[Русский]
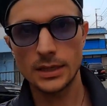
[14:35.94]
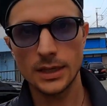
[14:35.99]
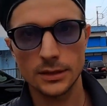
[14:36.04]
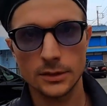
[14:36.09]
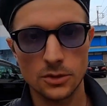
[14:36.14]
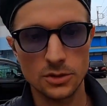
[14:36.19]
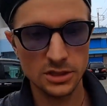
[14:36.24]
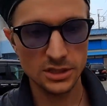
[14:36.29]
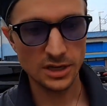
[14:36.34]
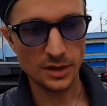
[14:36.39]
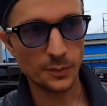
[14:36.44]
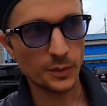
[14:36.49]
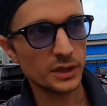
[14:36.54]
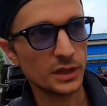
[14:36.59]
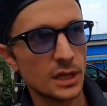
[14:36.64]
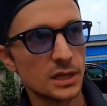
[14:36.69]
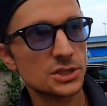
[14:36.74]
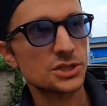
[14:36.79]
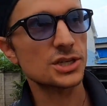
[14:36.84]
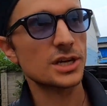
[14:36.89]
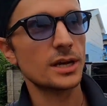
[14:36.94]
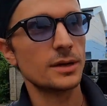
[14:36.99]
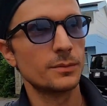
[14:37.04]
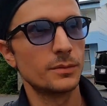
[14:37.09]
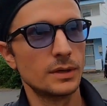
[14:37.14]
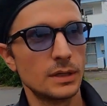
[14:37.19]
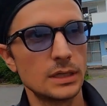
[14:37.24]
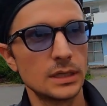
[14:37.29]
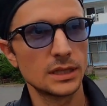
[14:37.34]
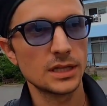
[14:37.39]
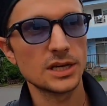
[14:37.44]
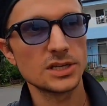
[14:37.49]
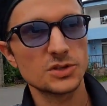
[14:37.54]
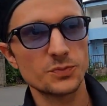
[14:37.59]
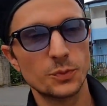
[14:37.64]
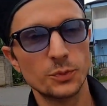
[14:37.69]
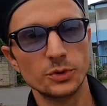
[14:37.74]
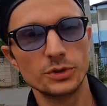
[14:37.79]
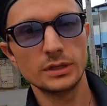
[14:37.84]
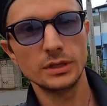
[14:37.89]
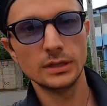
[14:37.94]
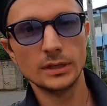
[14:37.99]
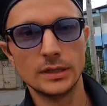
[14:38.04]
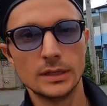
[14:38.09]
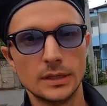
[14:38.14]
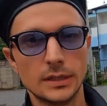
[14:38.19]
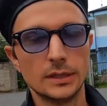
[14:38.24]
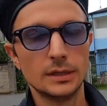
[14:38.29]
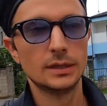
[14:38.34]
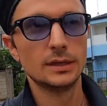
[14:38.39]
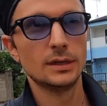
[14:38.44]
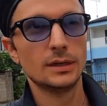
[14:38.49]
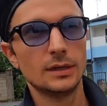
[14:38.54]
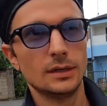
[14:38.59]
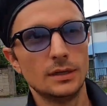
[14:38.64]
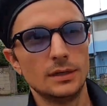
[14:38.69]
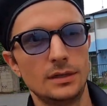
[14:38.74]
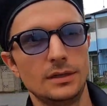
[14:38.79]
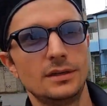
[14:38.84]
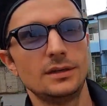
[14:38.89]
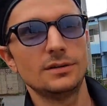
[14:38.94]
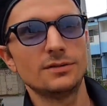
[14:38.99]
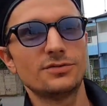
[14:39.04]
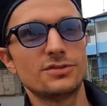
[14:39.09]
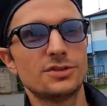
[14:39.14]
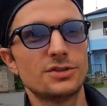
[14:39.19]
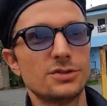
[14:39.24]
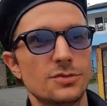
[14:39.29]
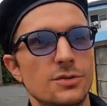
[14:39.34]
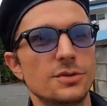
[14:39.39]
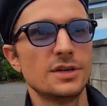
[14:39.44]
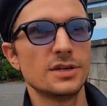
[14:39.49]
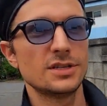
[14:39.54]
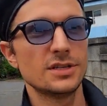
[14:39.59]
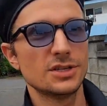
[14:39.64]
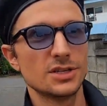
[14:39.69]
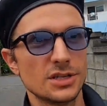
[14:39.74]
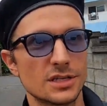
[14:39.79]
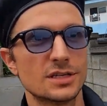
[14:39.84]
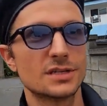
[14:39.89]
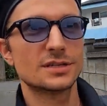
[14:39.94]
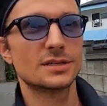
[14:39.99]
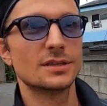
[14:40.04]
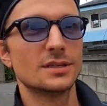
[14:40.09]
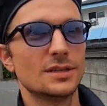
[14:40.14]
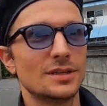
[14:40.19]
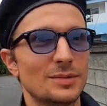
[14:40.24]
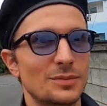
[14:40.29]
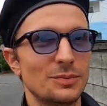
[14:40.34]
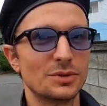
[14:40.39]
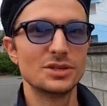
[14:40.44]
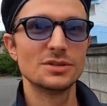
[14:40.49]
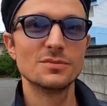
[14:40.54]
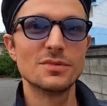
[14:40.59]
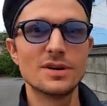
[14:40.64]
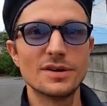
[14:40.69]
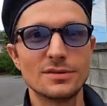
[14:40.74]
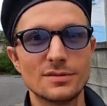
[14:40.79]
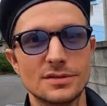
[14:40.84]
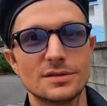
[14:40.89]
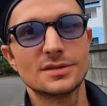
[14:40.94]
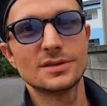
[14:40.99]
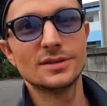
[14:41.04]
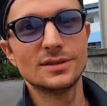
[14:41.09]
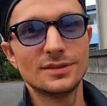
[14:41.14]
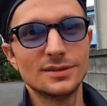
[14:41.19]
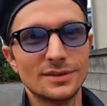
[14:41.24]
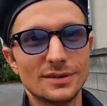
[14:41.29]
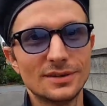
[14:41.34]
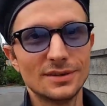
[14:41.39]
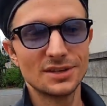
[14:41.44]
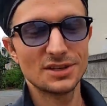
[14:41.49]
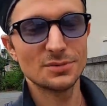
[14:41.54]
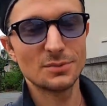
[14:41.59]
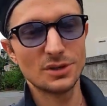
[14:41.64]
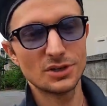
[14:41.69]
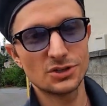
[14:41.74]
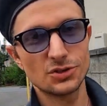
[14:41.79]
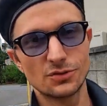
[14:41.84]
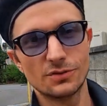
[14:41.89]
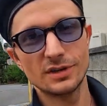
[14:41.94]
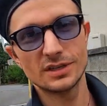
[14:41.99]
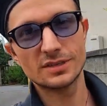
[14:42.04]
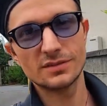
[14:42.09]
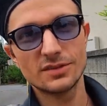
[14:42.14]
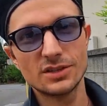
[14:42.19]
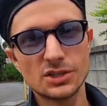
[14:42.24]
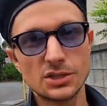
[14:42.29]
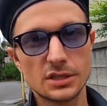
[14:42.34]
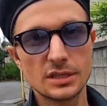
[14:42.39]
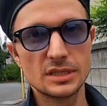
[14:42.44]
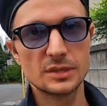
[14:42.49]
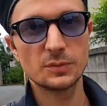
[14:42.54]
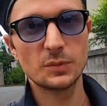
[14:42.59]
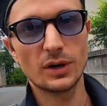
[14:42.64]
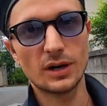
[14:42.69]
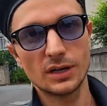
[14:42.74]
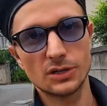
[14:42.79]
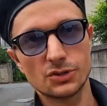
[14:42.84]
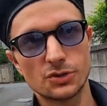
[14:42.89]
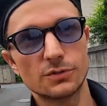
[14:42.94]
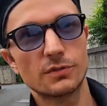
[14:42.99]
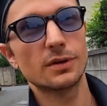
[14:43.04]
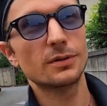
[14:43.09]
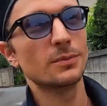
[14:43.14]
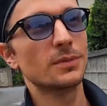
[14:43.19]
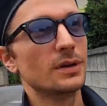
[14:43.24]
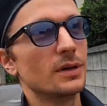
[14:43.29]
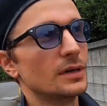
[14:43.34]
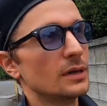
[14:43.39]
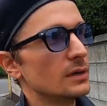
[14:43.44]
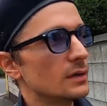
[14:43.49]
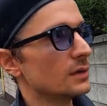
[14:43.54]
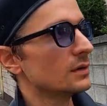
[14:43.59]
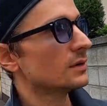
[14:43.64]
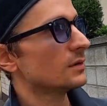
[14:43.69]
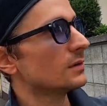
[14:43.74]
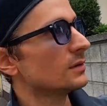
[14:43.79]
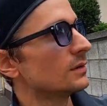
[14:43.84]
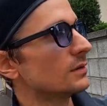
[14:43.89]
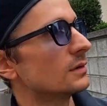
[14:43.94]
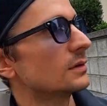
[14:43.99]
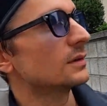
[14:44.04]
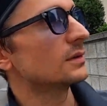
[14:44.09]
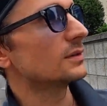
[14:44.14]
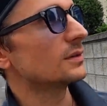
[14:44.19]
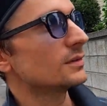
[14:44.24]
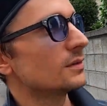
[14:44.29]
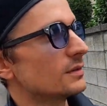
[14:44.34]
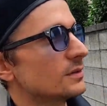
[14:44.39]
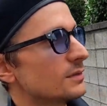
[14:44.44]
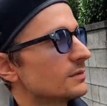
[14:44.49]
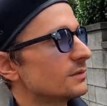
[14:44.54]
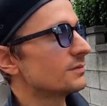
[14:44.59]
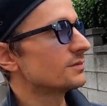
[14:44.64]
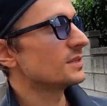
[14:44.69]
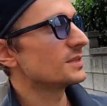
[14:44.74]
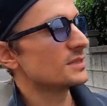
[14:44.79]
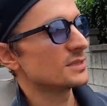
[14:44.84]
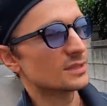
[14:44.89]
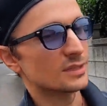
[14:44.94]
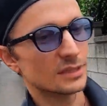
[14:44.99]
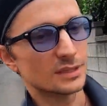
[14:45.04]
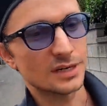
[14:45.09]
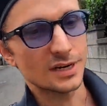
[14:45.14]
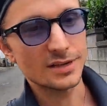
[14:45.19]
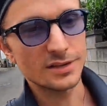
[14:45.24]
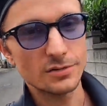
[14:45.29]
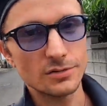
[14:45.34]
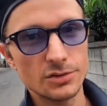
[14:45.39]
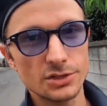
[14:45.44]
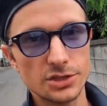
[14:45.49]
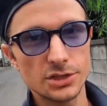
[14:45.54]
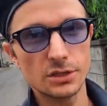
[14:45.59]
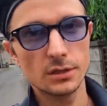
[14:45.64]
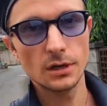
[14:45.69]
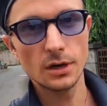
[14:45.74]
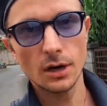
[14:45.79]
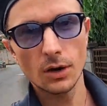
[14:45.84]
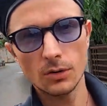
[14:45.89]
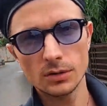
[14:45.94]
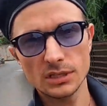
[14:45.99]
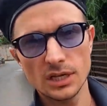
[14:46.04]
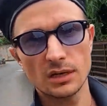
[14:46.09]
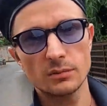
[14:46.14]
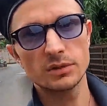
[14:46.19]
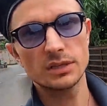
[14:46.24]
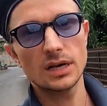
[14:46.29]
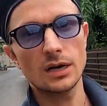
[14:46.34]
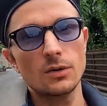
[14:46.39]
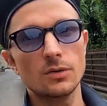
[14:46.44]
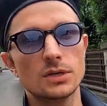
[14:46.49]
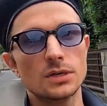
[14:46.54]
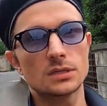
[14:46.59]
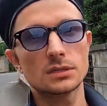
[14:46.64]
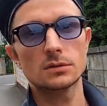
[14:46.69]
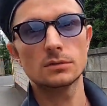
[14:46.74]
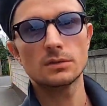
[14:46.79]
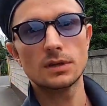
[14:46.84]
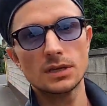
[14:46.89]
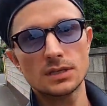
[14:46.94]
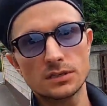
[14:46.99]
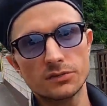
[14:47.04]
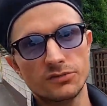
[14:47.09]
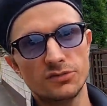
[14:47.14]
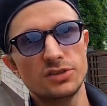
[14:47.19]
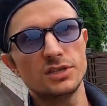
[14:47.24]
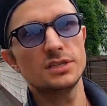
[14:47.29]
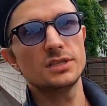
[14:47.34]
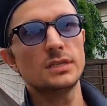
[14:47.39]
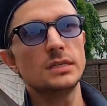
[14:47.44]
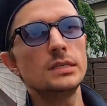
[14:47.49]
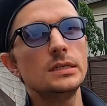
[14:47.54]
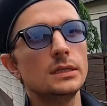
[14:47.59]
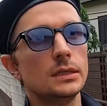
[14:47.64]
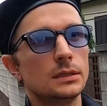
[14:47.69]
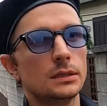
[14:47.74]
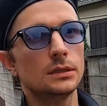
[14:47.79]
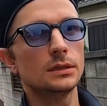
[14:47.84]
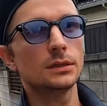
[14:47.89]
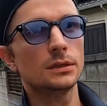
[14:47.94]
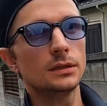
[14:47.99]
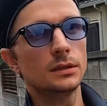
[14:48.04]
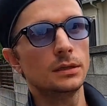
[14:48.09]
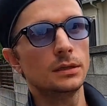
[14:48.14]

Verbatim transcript: Итак, друзья, продолжаем наш путь. А, Все, я сейчас э, поднимаюсь э, на небольшую возвышенность, покажу вам а, весь этот райончик. Он как бы находится у нас в низине.